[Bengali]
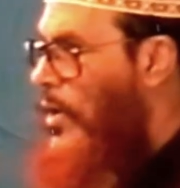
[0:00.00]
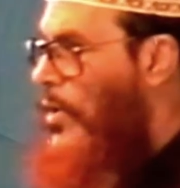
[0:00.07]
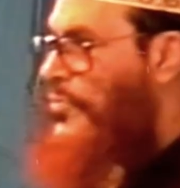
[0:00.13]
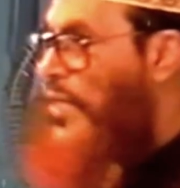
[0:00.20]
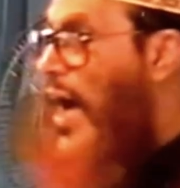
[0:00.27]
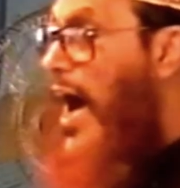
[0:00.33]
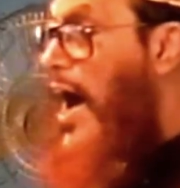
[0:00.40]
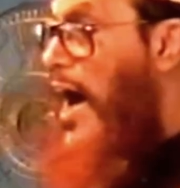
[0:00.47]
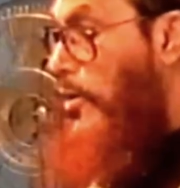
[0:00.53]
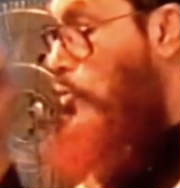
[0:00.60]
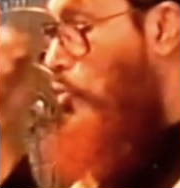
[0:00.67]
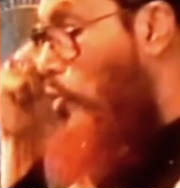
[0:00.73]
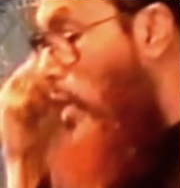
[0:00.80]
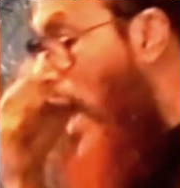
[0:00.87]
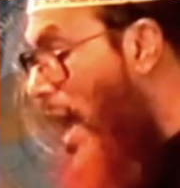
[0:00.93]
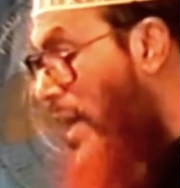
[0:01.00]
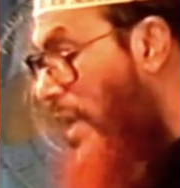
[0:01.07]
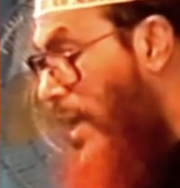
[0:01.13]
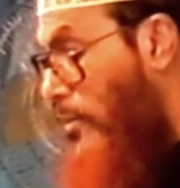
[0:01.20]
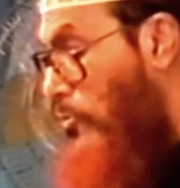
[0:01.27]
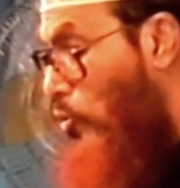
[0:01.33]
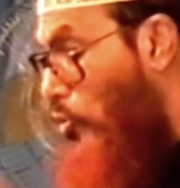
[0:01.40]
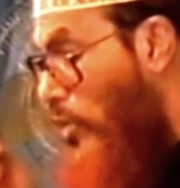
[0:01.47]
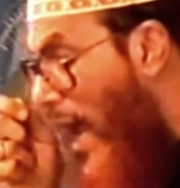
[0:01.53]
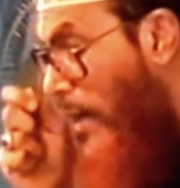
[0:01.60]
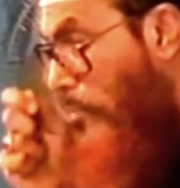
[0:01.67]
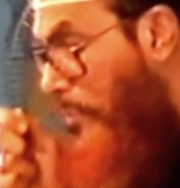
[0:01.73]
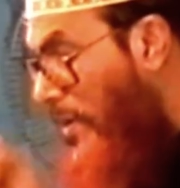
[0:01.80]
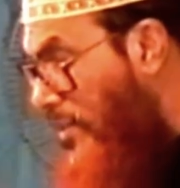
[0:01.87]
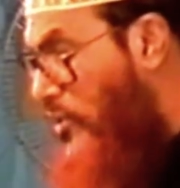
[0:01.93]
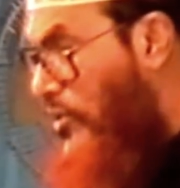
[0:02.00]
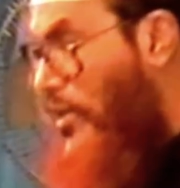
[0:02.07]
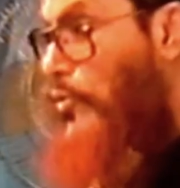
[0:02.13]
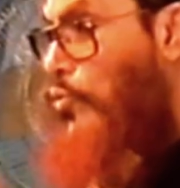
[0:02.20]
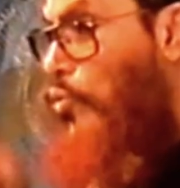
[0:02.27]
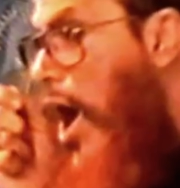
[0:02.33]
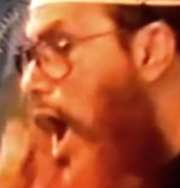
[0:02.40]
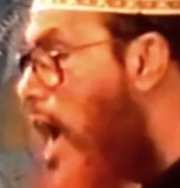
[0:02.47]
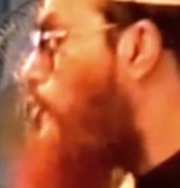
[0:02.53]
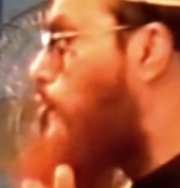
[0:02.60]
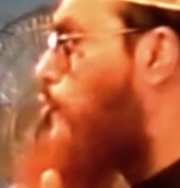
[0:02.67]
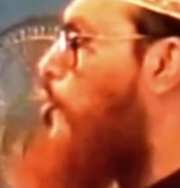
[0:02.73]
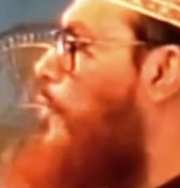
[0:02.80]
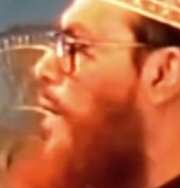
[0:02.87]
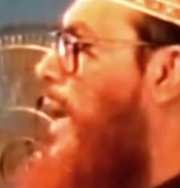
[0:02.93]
তার কোরআনের কোরআন ভিত্তিক ওয়াজ শুনে